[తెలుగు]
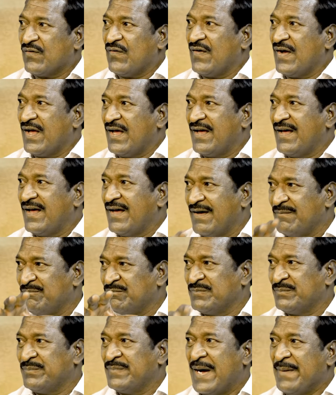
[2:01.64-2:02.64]
ఎక్కువగా
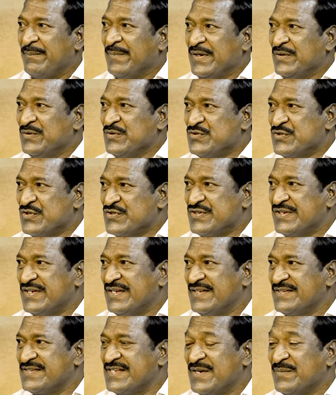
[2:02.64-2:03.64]
బాంబే నుంచి వచ్చి
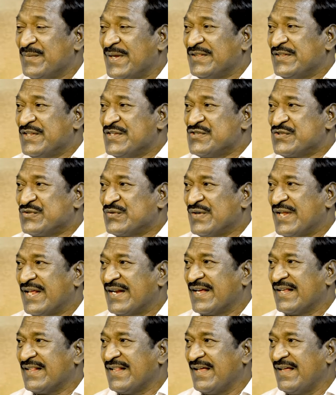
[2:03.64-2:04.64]
సినిమాలు
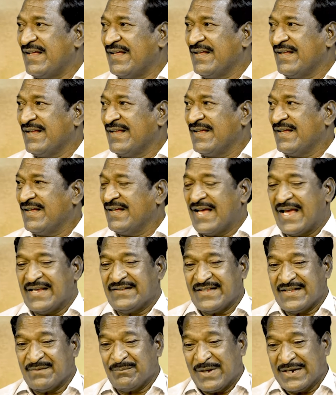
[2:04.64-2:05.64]
తీస్తున్నారు కదా ఓకే
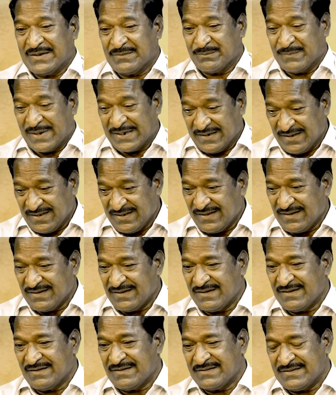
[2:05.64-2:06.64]
అయితే మన మన
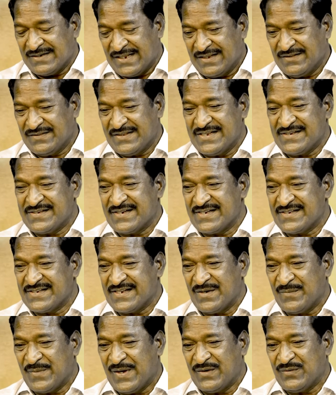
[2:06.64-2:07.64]
నేను తీసిన
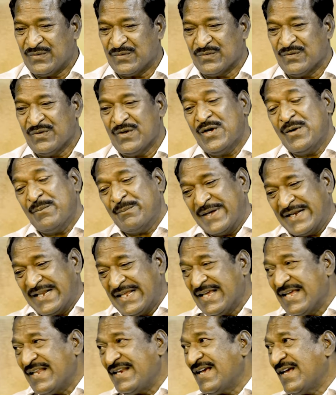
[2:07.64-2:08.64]
సినిమాను మన
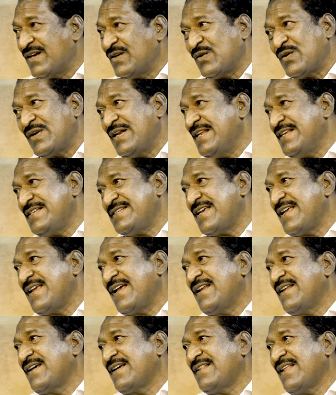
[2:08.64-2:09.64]
ఏరియాలో రిలీజ్
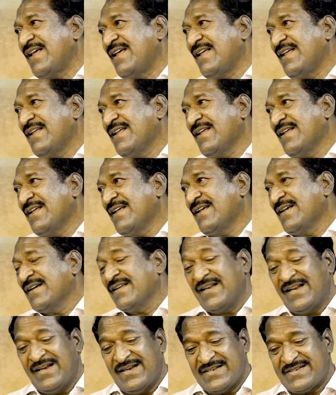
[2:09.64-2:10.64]
చేయాలి కదా ఓకే
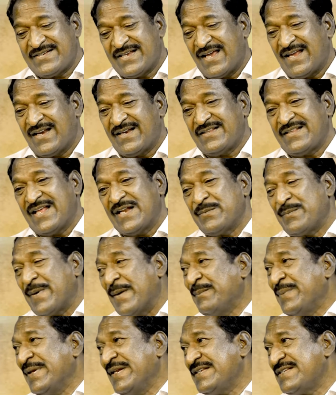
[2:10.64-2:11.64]
రిలీజ్ చేయాలి దాన్ని
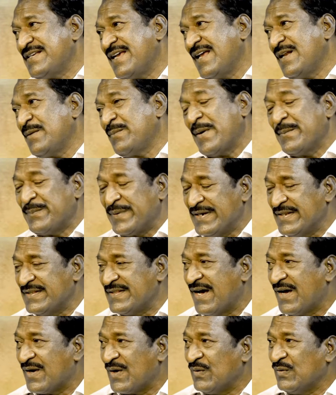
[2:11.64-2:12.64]
పంపిణీ చేయాలి
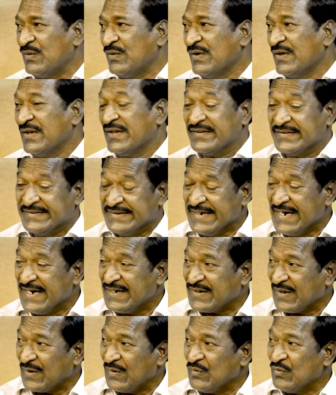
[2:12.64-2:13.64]
పంపిణీదారులు
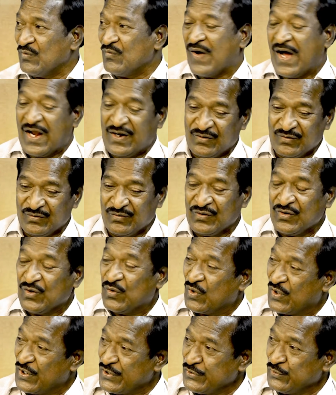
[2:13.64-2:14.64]
థియేటర్లు వాళ్ళు
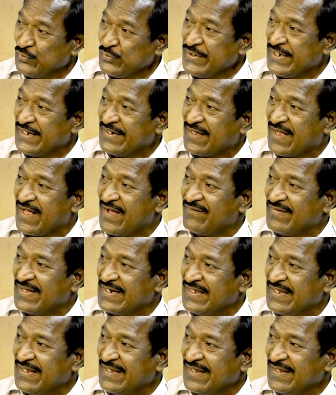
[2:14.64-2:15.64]
ఒక యూనియన్
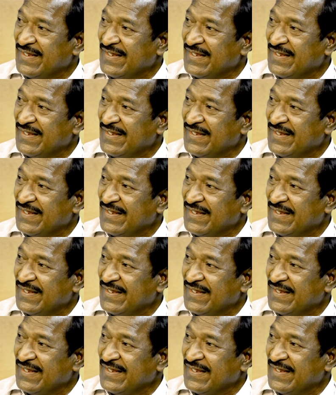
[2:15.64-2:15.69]
కావాలి